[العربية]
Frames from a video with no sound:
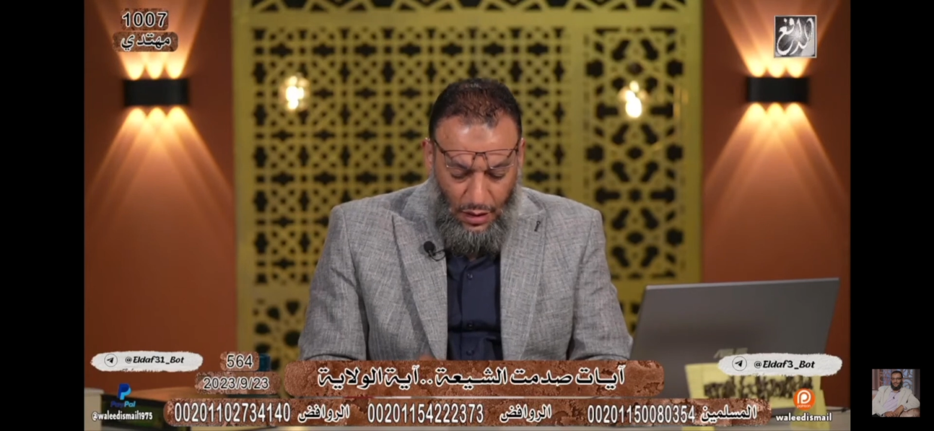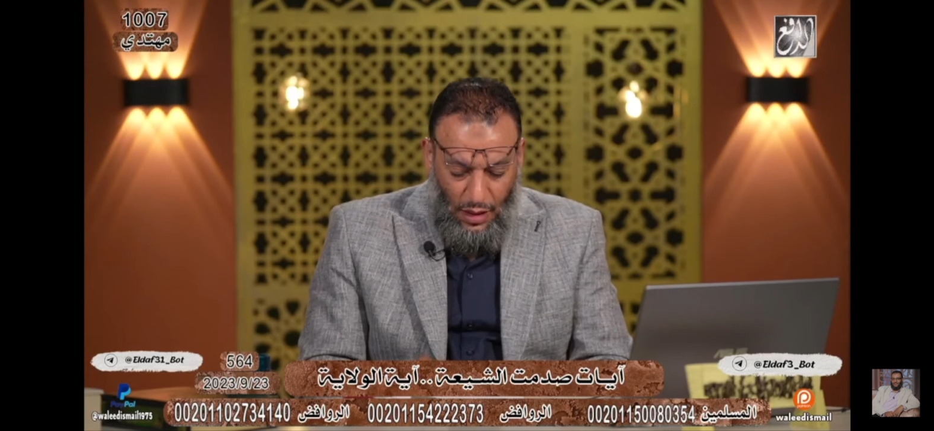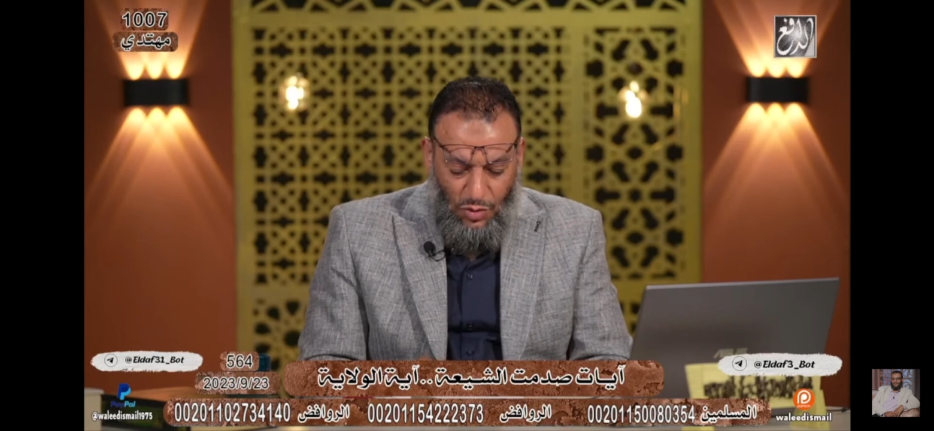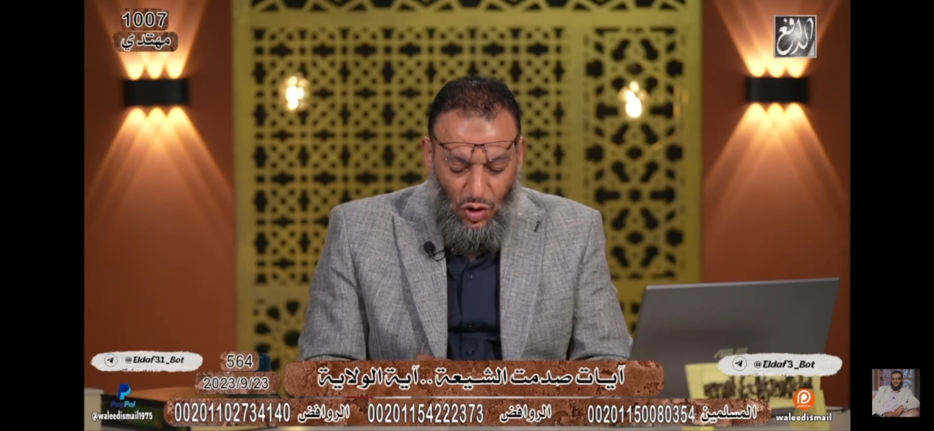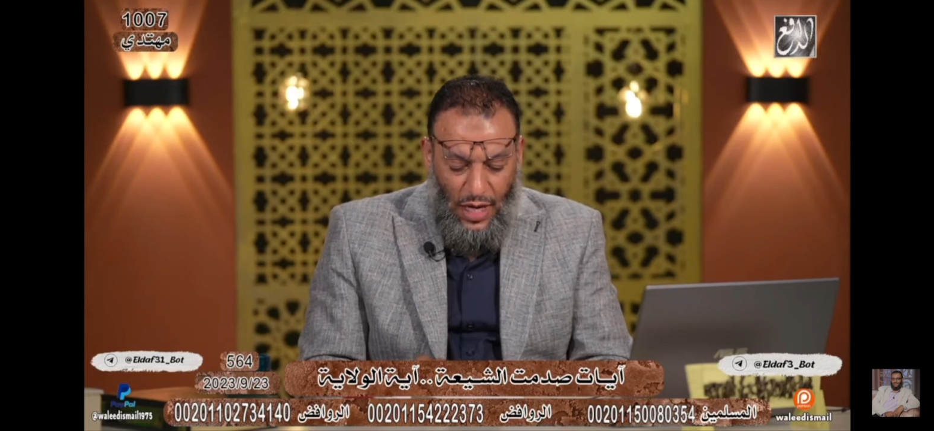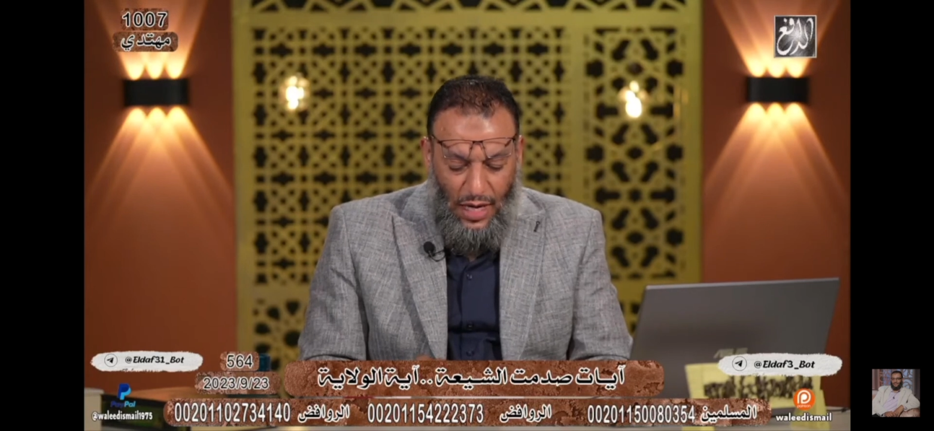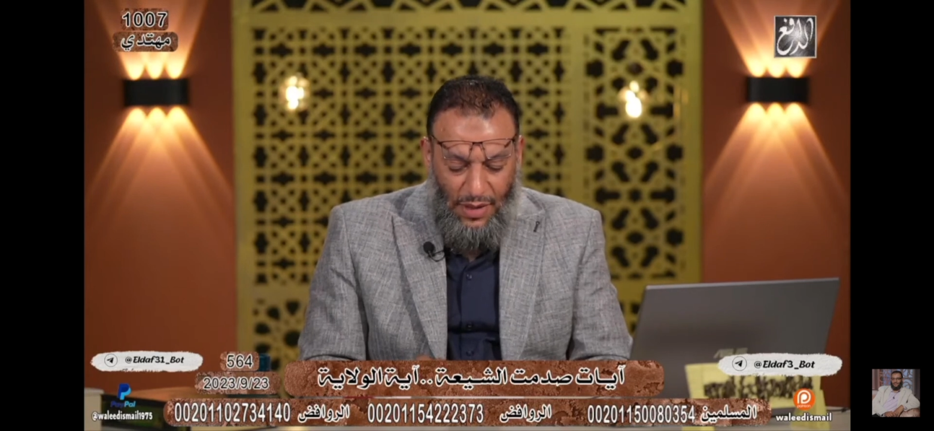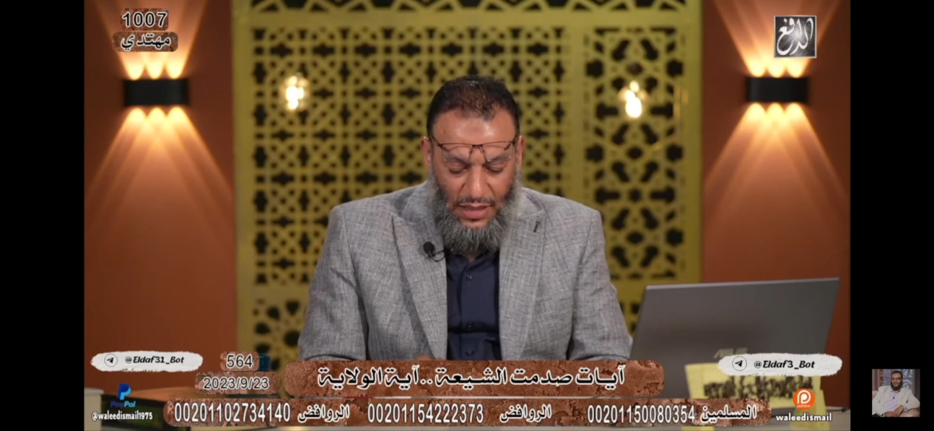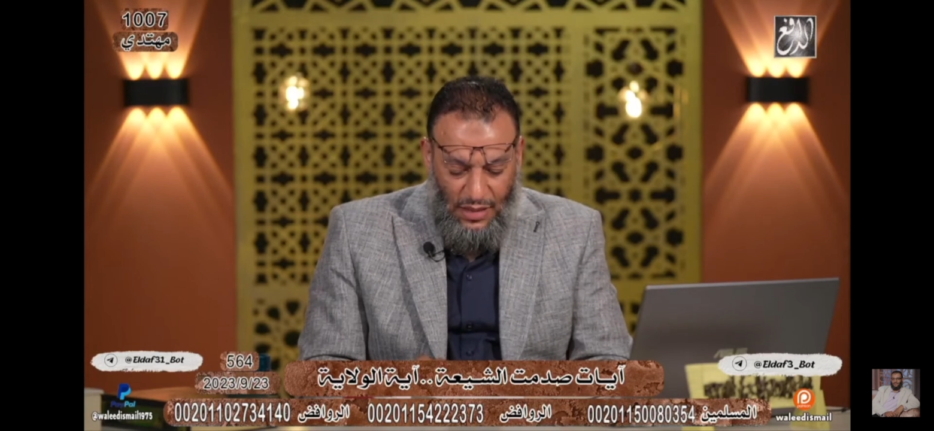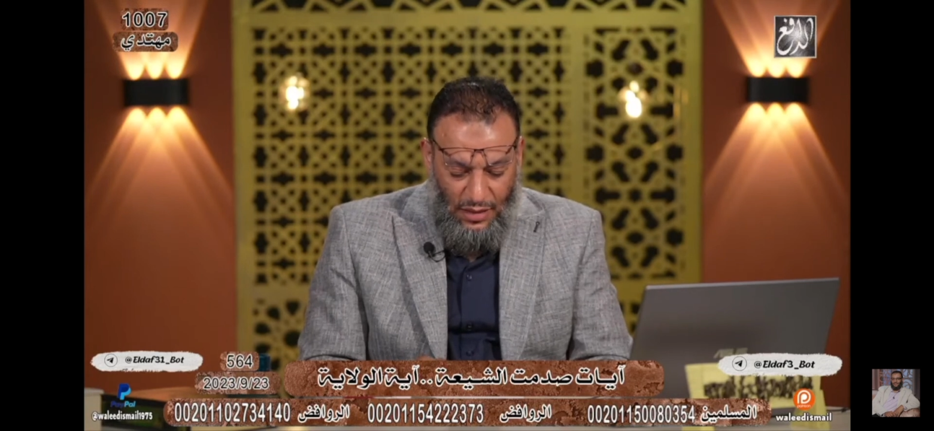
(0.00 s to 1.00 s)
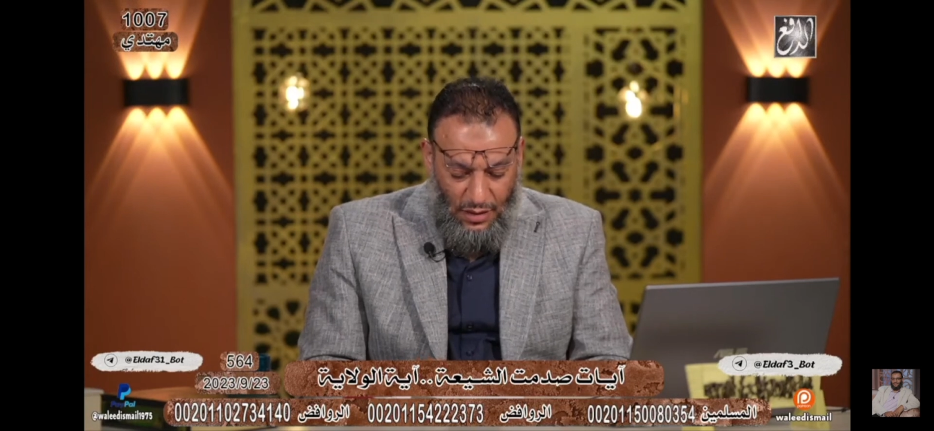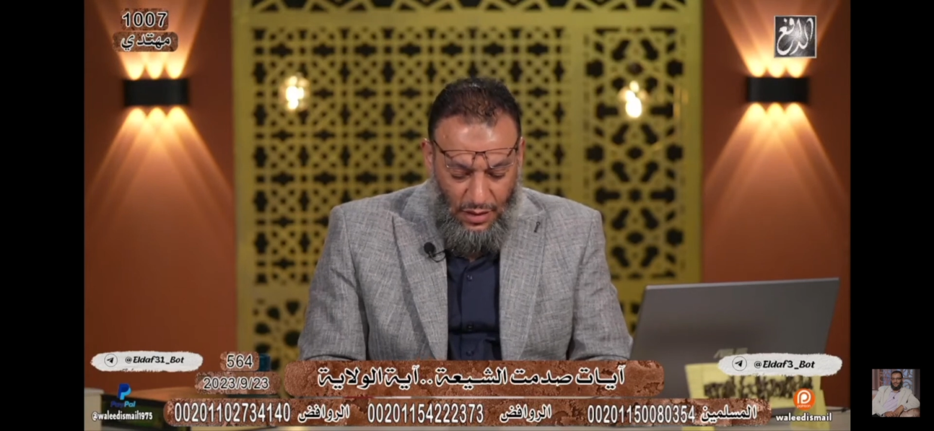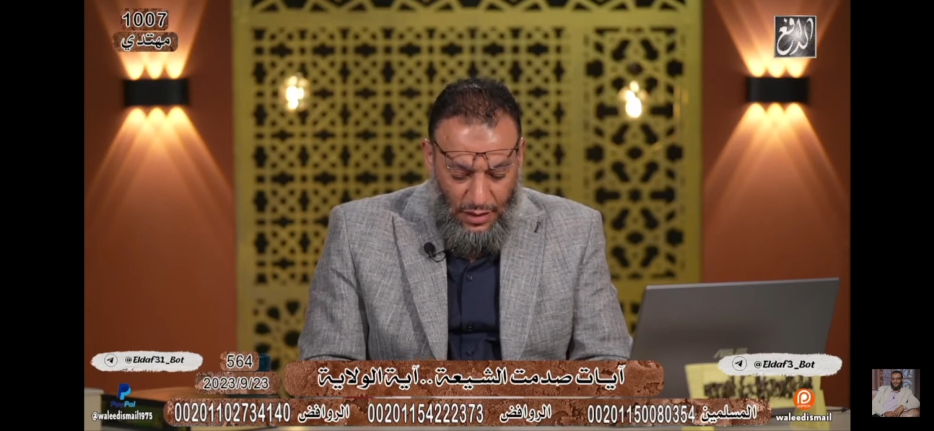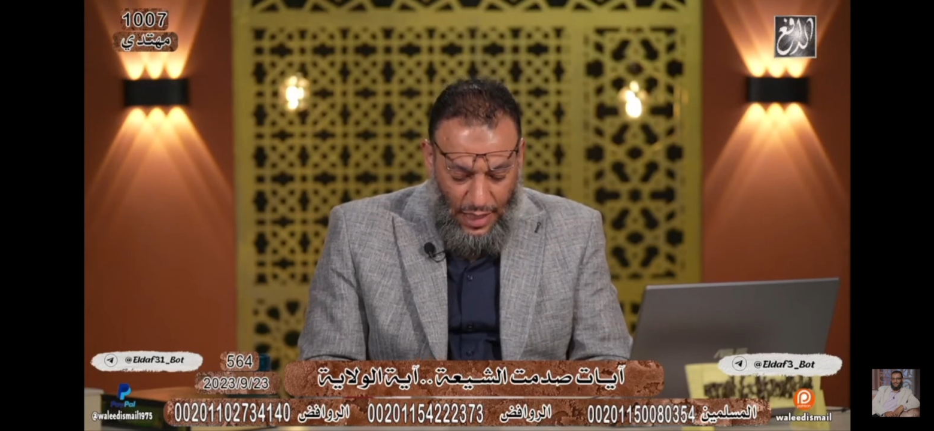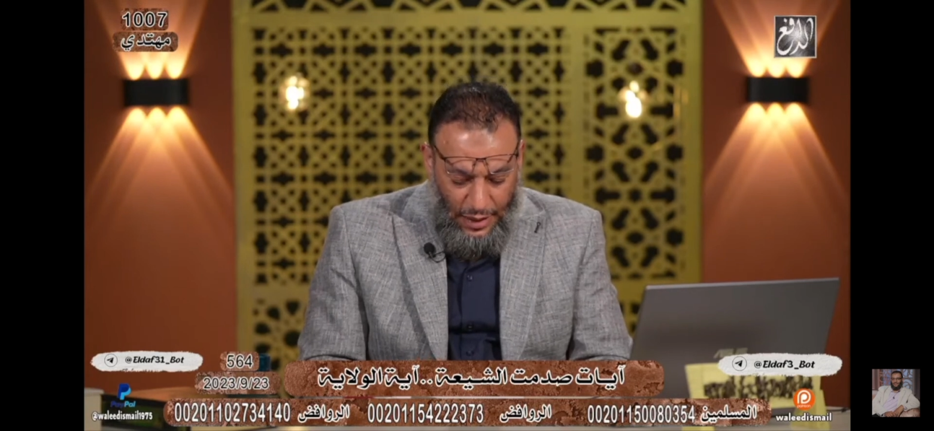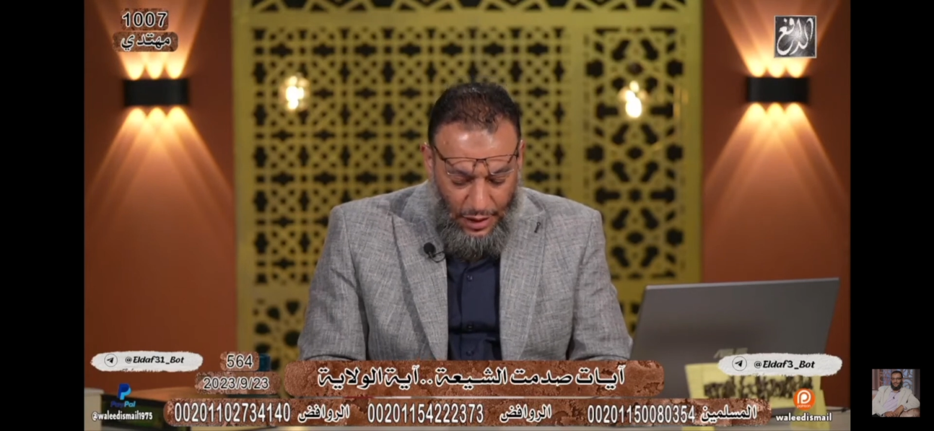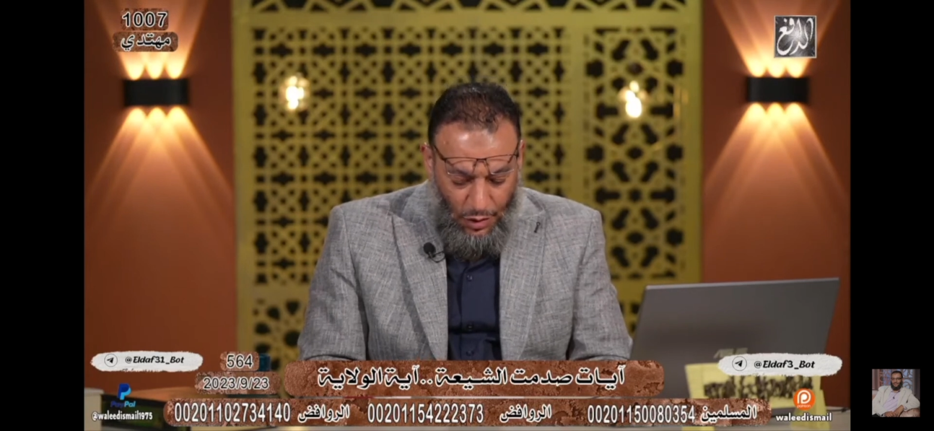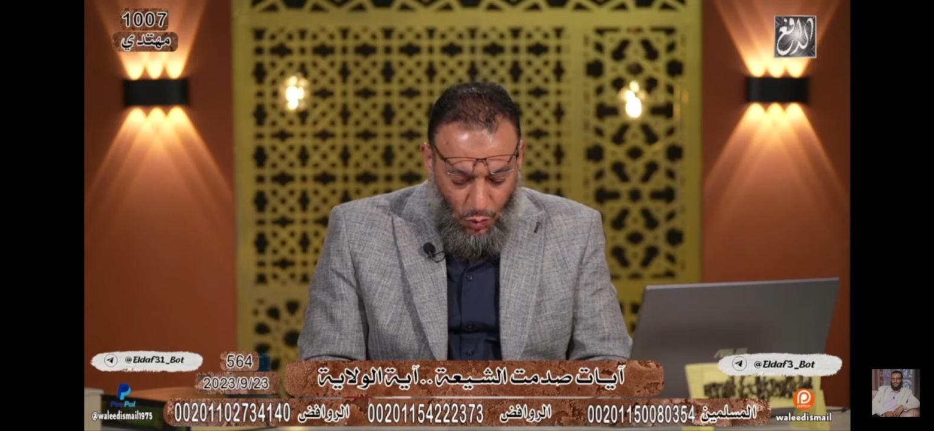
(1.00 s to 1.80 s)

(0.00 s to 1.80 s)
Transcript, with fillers: طب سؤال بس يعني